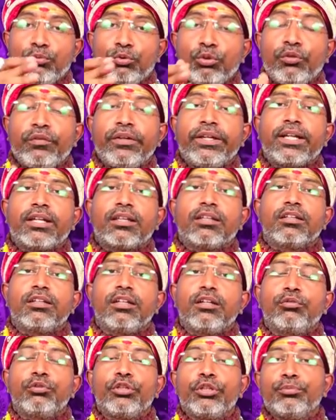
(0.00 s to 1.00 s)
பூர்வீக
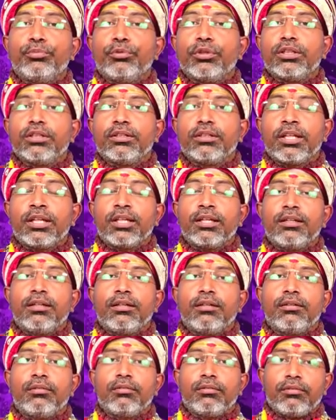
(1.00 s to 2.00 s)
இடத்துக்கெல்லாம் கூட்டிகிட்டு போங்க
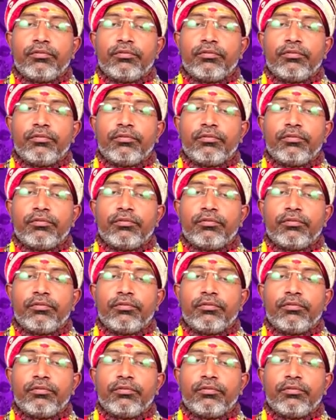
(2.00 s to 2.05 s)
நீங்கள்